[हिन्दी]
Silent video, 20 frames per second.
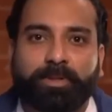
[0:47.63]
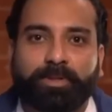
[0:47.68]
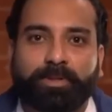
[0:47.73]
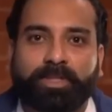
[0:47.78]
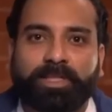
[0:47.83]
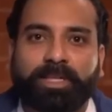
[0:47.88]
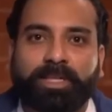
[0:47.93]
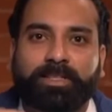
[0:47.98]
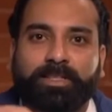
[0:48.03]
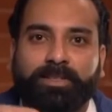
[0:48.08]
होती
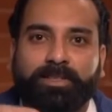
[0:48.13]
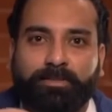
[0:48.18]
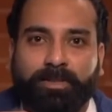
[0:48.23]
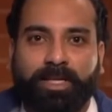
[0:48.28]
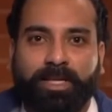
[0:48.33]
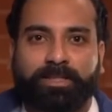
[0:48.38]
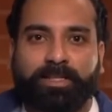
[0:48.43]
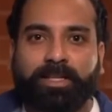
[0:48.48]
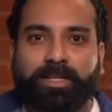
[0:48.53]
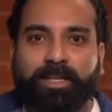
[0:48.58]
थी एक जिसमें
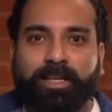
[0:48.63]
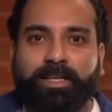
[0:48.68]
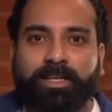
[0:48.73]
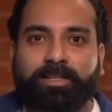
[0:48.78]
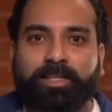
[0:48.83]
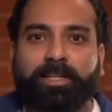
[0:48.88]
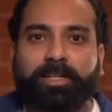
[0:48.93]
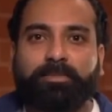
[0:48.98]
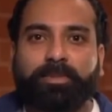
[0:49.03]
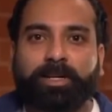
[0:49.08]
ऐसे करके
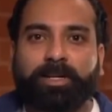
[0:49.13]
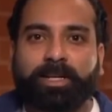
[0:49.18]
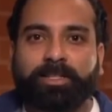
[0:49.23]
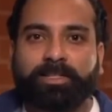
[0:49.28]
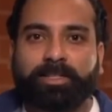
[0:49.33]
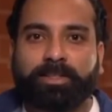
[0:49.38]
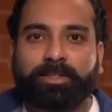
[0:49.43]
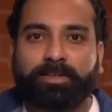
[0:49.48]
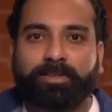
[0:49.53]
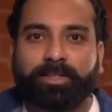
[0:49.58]
झंडा पकड़ के
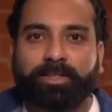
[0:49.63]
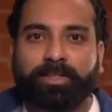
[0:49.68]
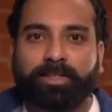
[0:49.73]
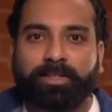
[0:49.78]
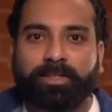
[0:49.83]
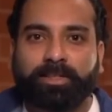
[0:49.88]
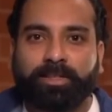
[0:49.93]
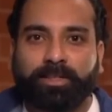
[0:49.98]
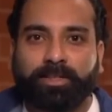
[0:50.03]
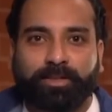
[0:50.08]
चलना होता
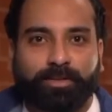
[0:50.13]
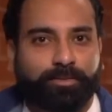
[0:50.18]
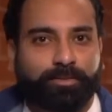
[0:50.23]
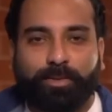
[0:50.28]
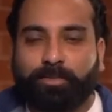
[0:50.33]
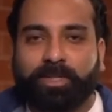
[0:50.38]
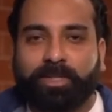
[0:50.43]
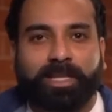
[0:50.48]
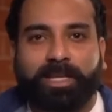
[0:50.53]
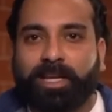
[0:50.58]
था वो
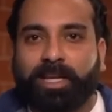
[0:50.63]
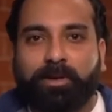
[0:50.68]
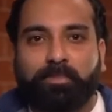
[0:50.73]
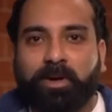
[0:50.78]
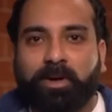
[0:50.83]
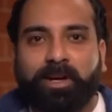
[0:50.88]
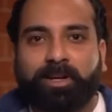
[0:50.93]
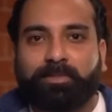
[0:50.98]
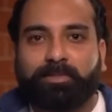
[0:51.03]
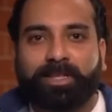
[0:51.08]
पता नहीं क्या
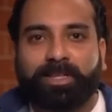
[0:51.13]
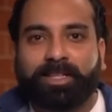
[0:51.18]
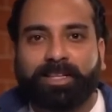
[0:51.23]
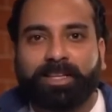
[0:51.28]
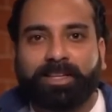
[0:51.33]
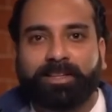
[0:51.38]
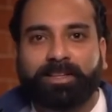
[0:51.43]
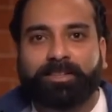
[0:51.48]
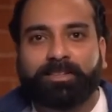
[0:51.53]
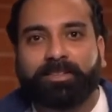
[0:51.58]
पागलपंती
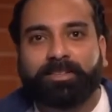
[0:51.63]
की